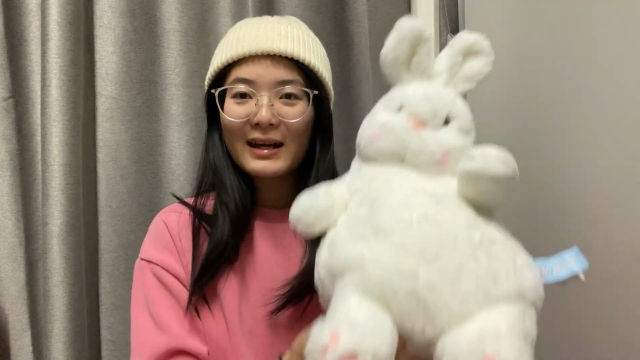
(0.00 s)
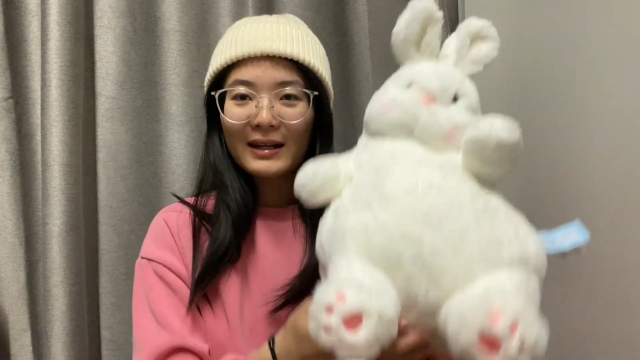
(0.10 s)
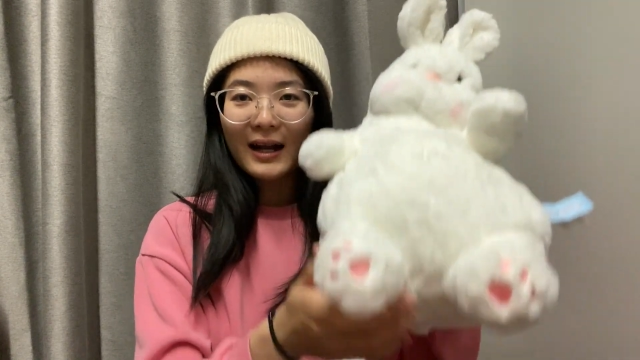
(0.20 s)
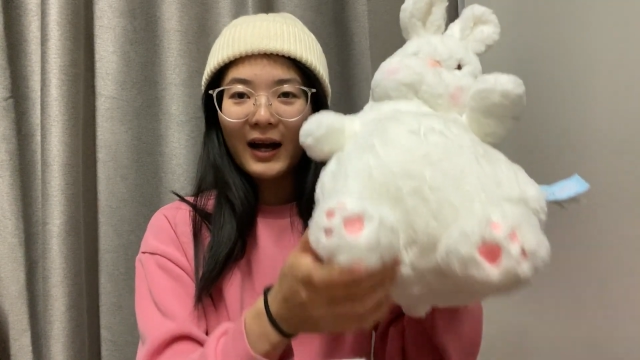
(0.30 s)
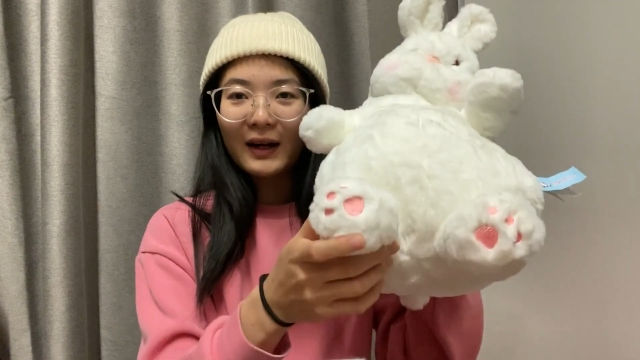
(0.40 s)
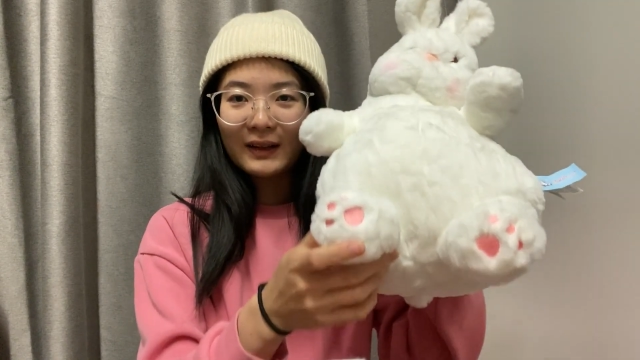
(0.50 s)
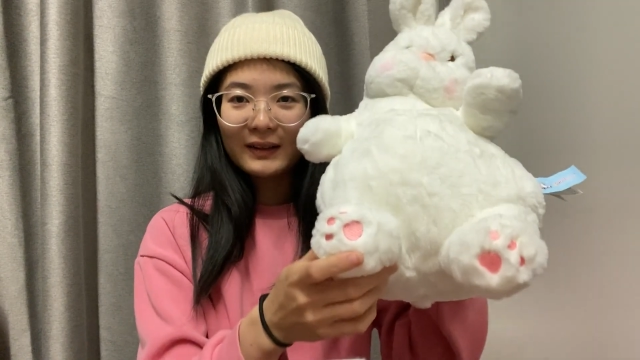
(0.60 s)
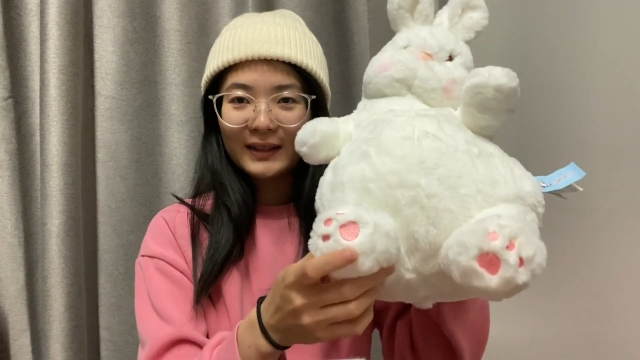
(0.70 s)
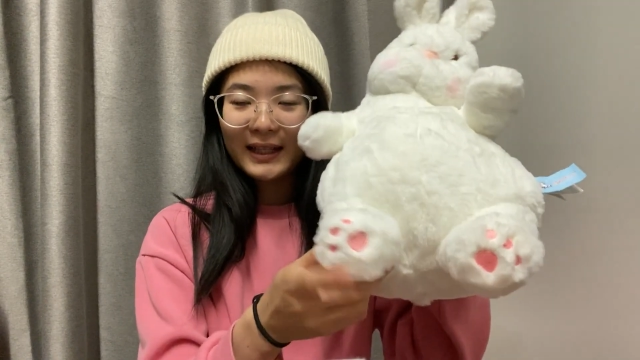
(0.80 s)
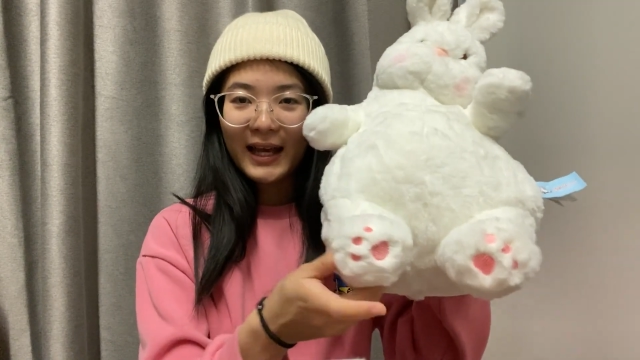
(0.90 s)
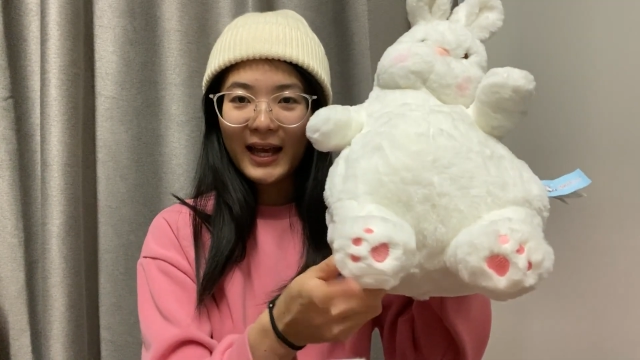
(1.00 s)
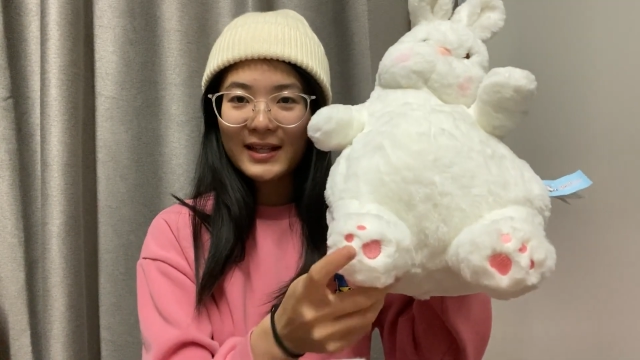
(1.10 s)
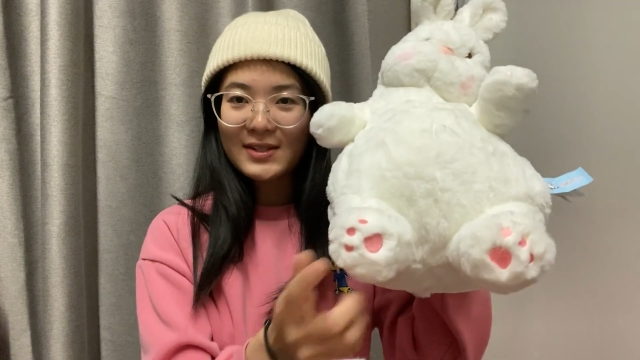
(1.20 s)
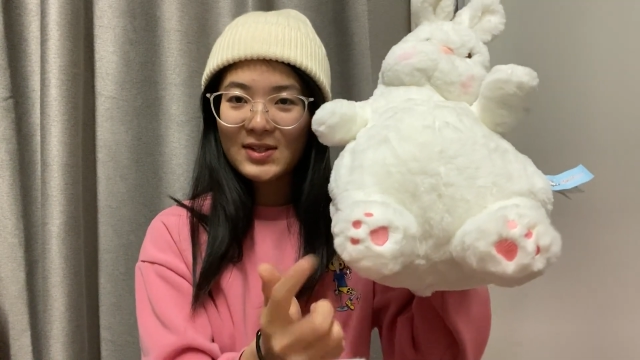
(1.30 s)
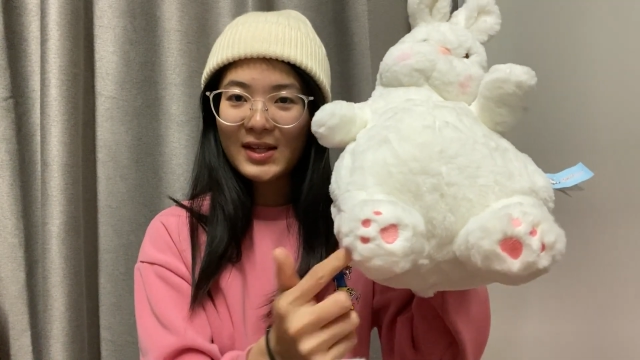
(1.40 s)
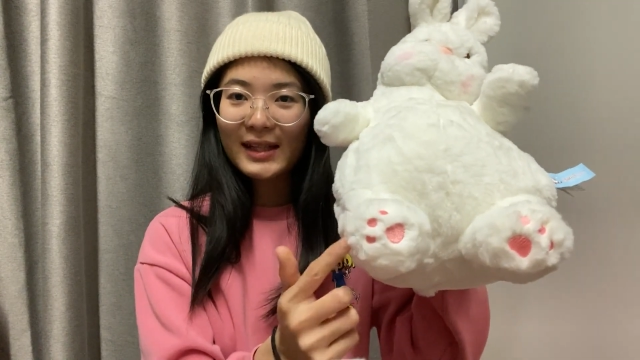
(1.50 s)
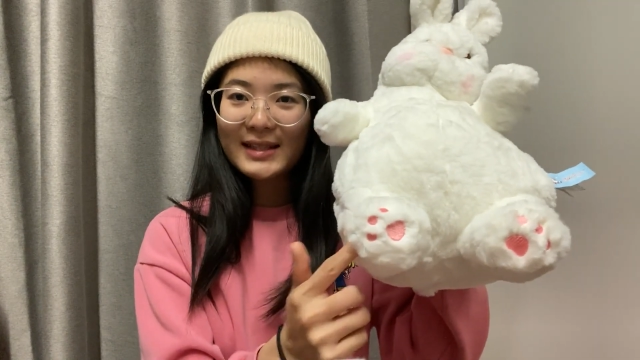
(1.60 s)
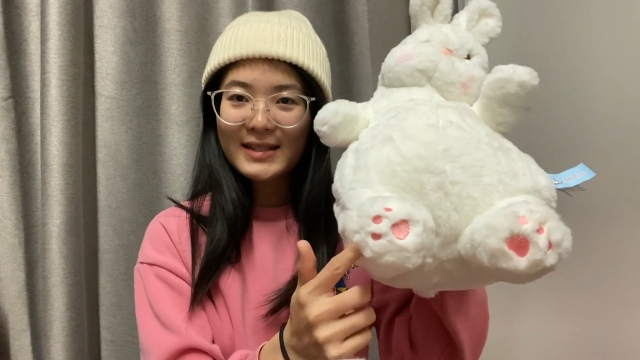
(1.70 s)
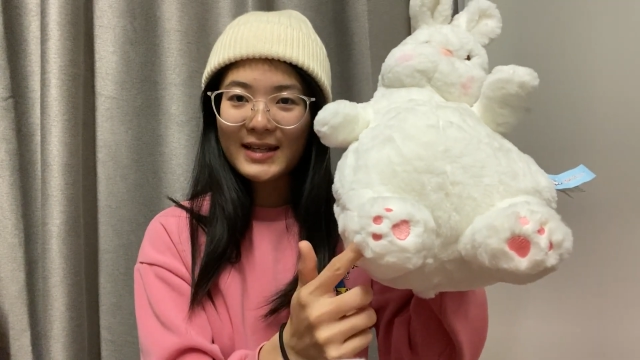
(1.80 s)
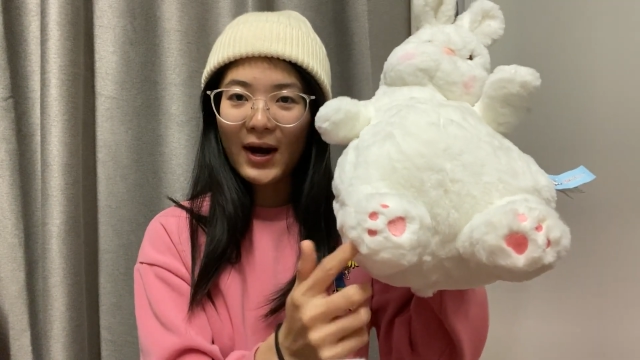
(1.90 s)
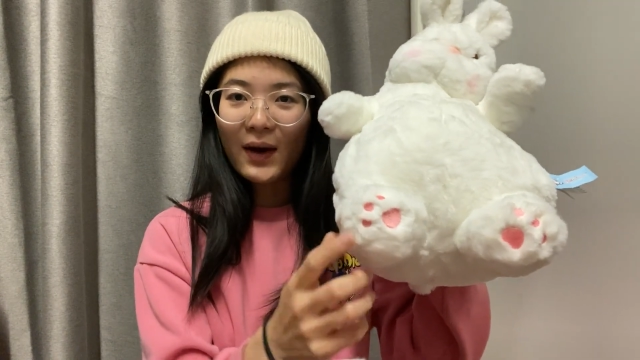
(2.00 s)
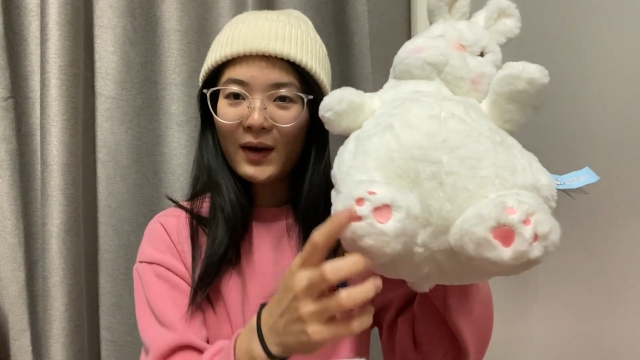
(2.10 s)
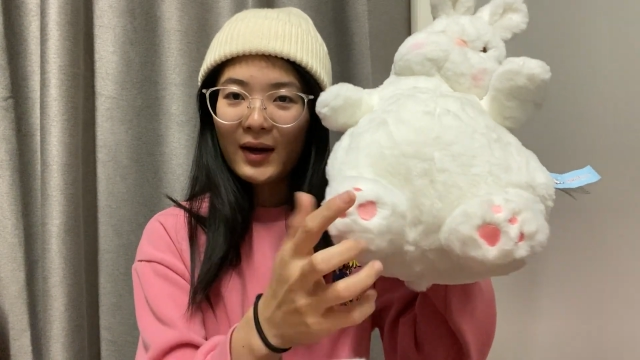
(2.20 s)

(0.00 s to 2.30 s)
然后你看，这是它的脚，